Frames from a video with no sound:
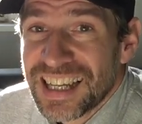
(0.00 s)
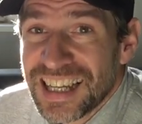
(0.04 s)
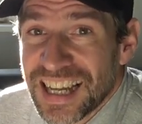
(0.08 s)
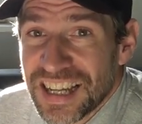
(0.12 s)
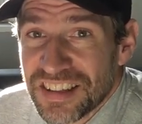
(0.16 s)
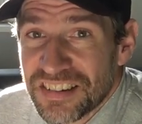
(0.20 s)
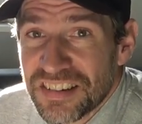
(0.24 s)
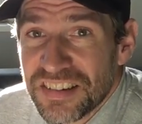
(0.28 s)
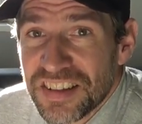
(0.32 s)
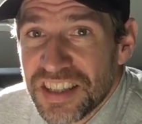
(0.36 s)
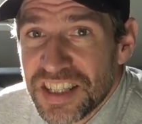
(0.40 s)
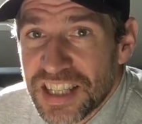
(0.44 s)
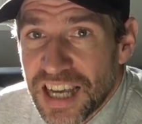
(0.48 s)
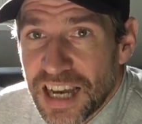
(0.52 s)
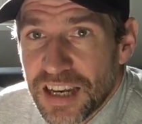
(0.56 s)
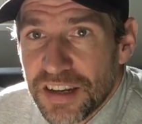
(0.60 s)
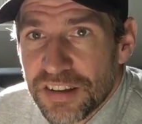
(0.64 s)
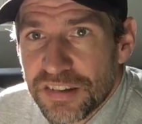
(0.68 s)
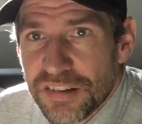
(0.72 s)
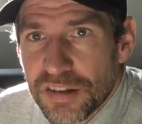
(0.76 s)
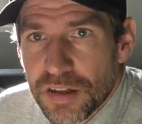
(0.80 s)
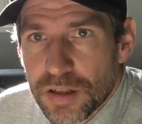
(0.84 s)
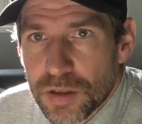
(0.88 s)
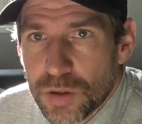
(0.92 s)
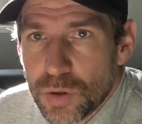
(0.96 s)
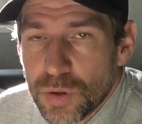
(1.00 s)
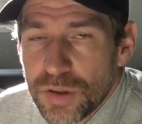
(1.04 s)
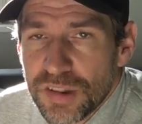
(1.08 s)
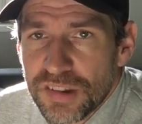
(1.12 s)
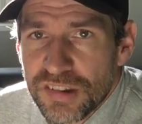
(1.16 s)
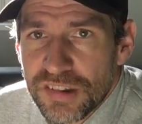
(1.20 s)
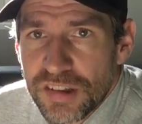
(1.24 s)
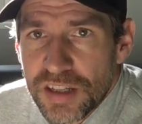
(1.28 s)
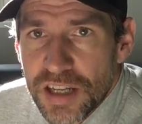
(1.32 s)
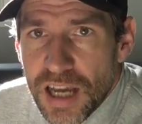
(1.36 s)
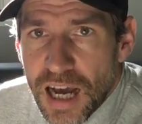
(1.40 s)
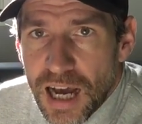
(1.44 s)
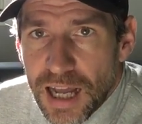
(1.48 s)
Es ist nicht alles
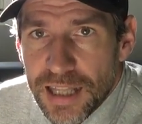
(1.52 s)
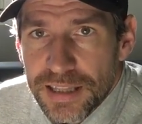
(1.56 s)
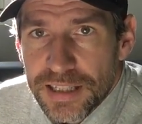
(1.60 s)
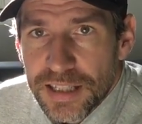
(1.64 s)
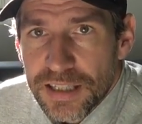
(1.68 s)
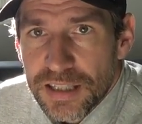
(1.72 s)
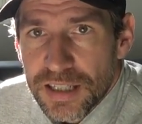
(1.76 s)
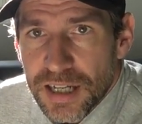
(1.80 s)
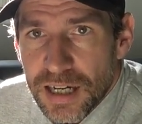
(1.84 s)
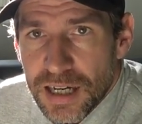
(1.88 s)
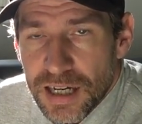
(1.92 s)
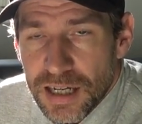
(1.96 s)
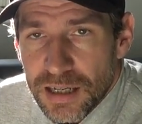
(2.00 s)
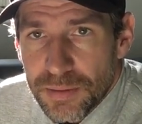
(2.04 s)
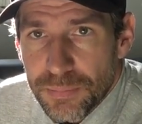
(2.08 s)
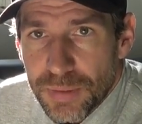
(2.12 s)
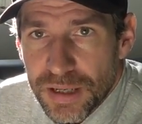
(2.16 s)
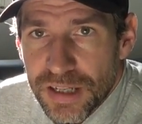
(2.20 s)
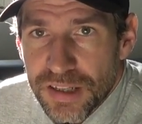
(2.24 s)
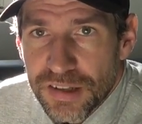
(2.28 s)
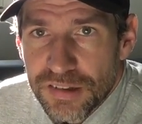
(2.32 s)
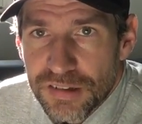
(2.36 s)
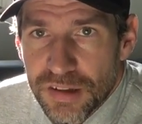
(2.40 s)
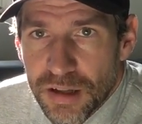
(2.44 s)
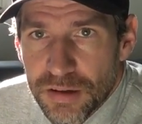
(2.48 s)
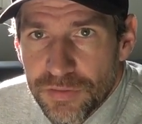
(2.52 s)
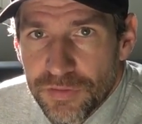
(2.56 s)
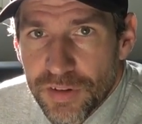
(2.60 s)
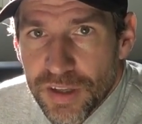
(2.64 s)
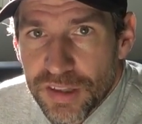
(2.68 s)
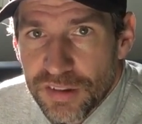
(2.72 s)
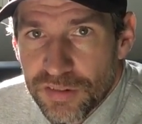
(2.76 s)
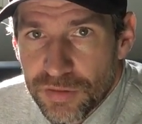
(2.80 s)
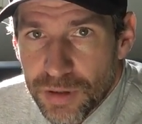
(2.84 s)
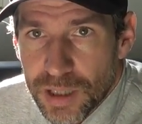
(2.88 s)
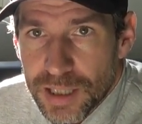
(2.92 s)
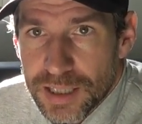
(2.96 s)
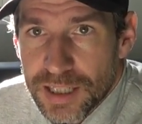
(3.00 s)
günstiger an den Tagen, manche Sachen
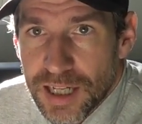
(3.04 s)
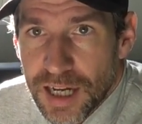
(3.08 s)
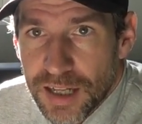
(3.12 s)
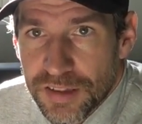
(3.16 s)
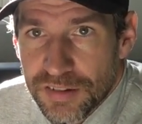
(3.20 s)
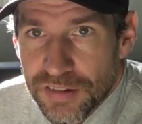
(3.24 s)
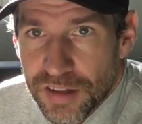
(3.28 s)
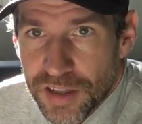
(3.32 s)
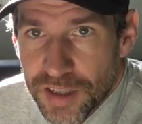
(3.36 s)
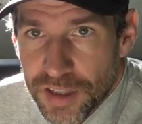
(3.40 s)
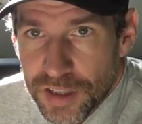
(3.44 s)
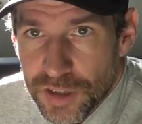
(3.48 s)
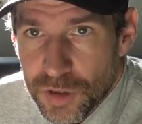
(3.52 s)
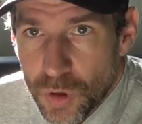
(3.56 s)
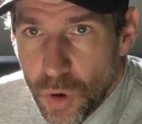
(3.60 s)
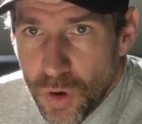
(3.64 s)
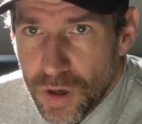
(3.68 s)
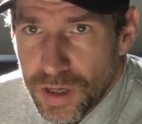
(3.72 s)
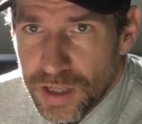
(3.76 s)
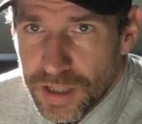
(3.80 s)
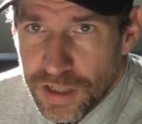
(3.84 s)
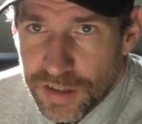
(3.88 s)
werden sogar tatsächlich teurer,